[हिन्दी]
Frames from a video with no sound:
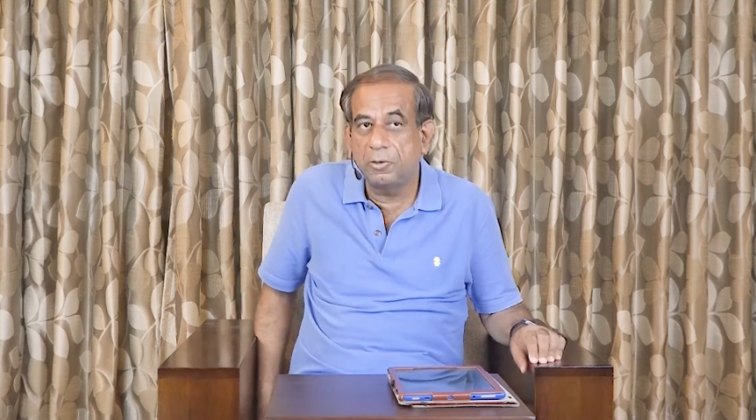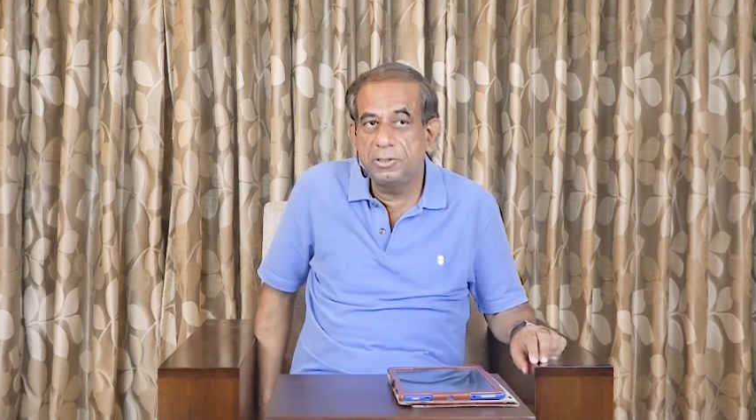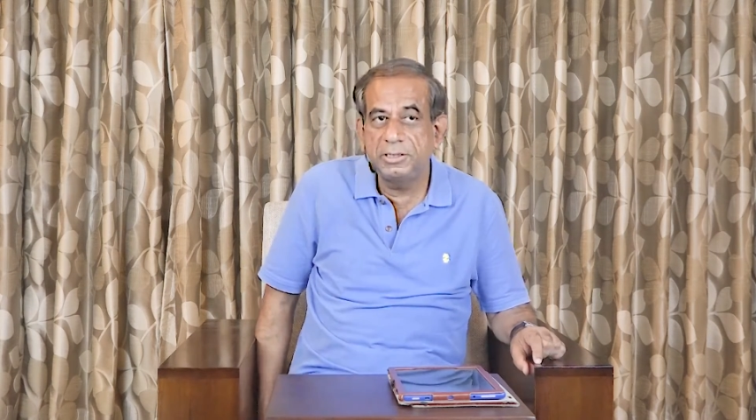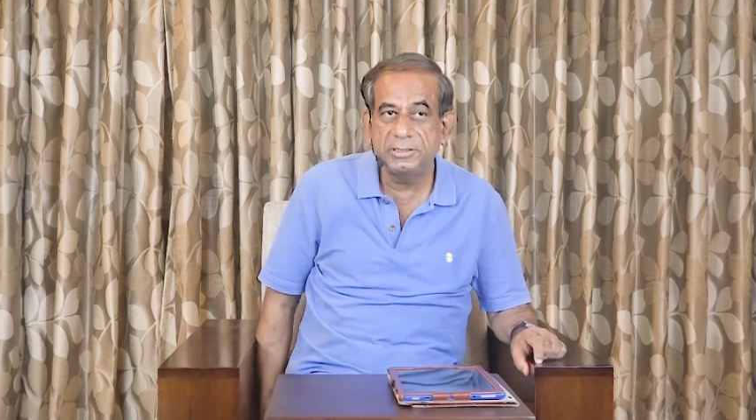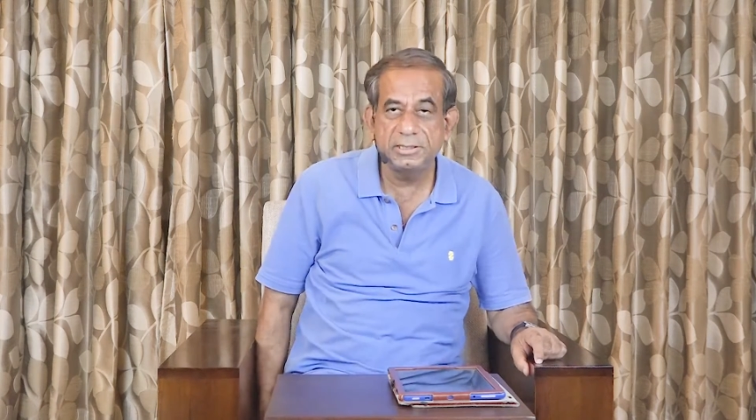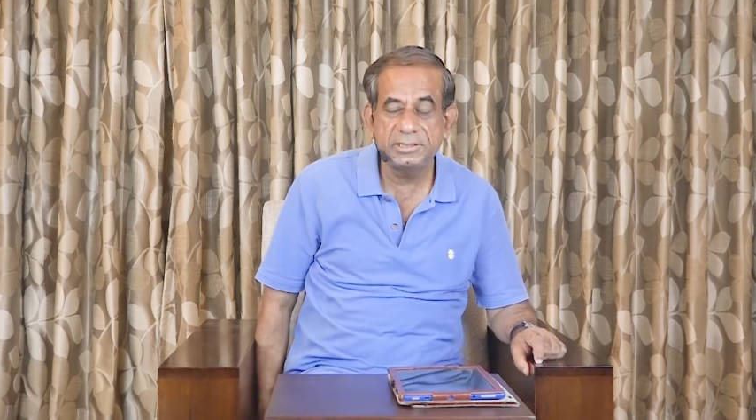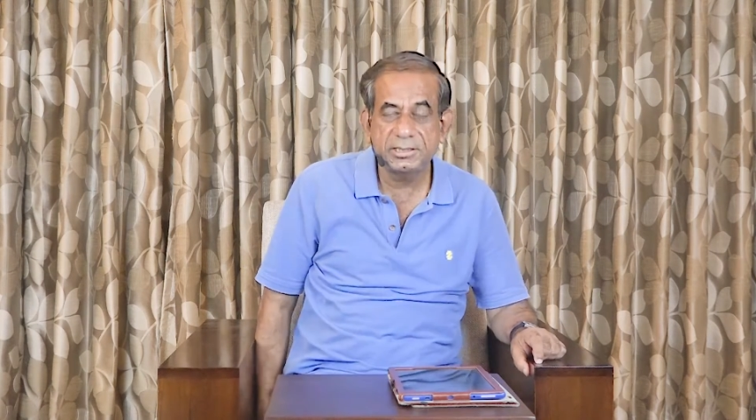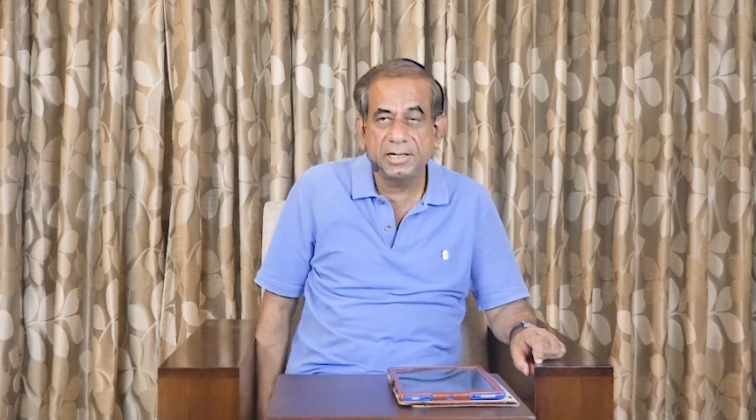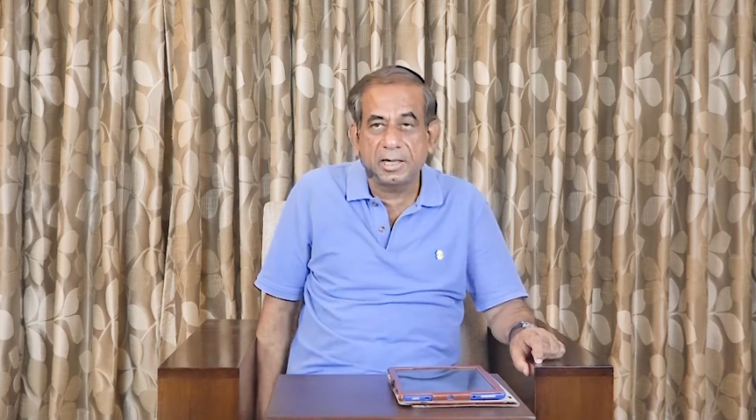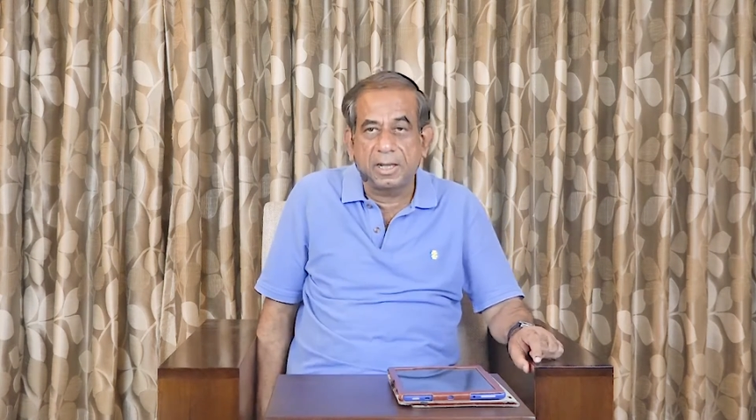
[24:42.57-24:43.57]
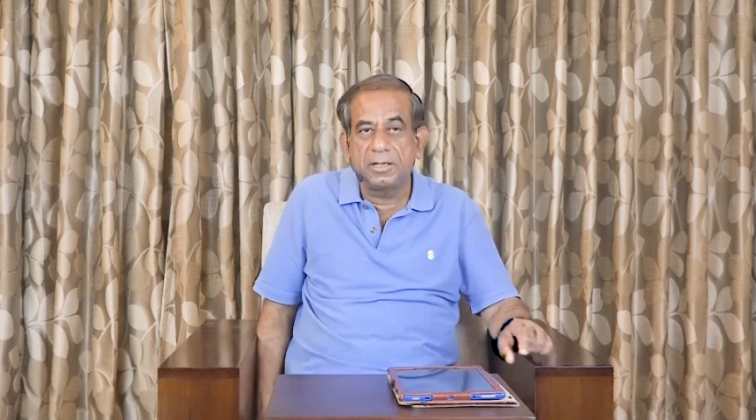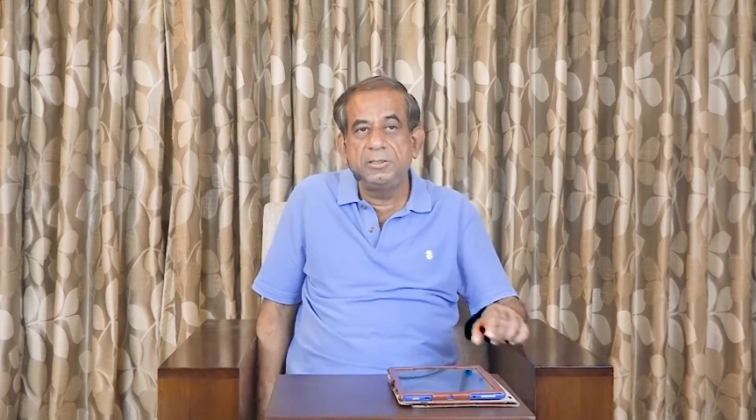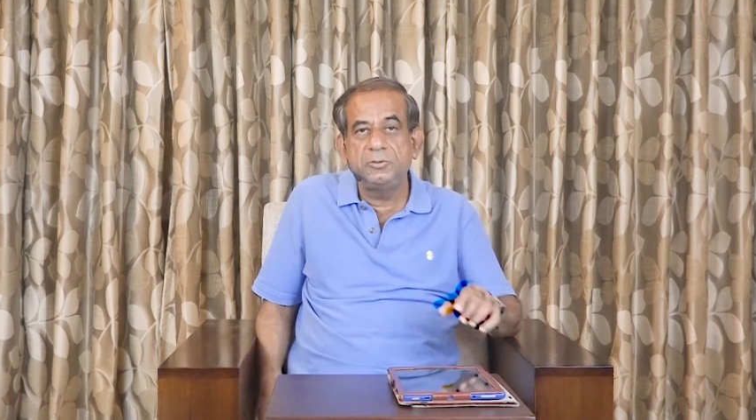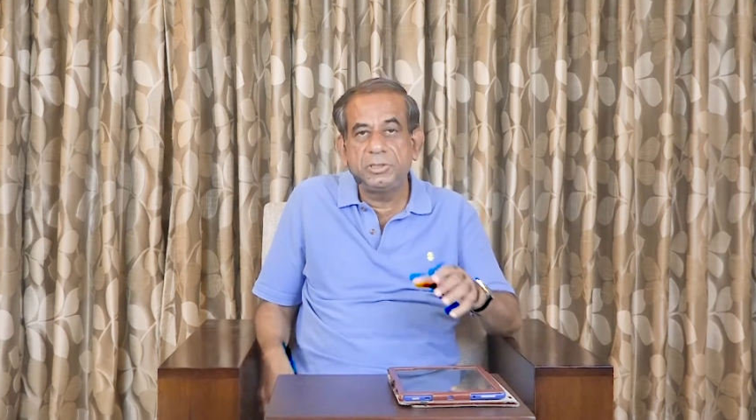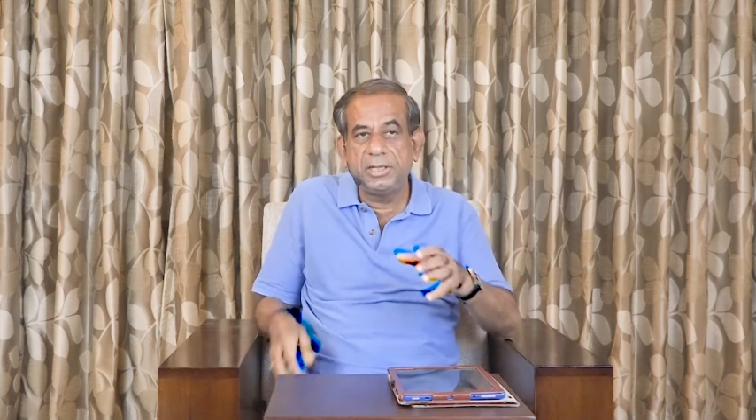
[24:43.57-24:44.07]
कॉन्शियसनेस के
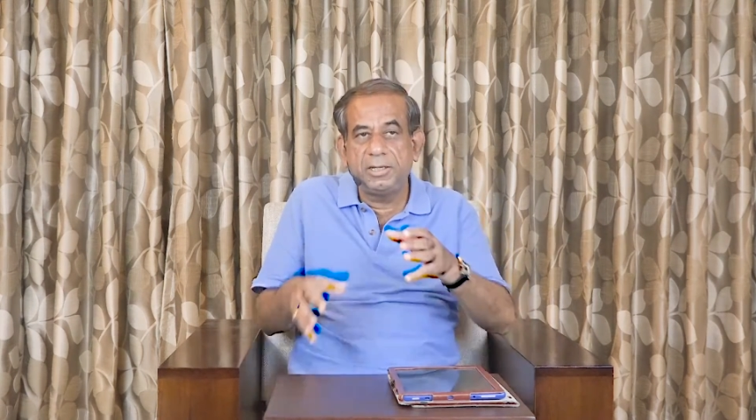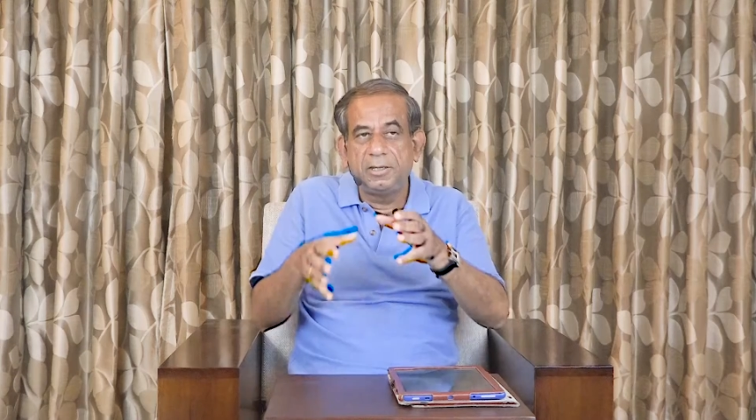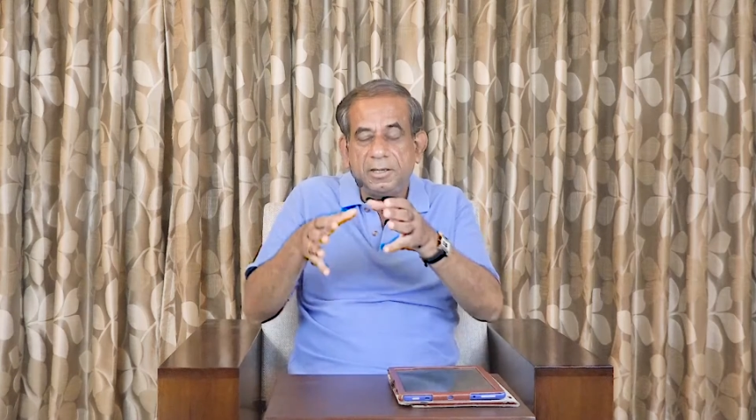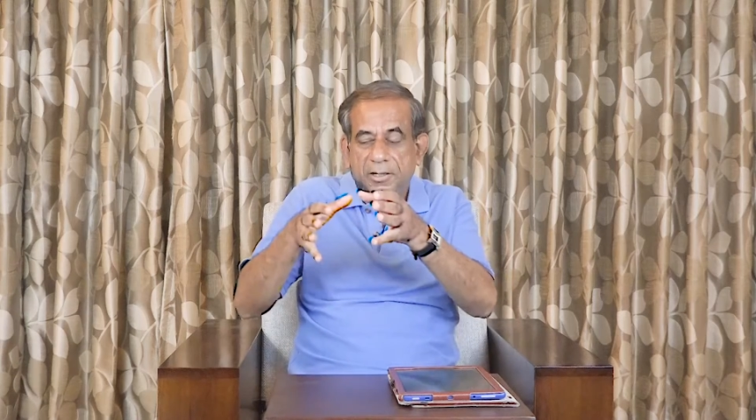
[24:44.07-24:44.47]
कारण जो ये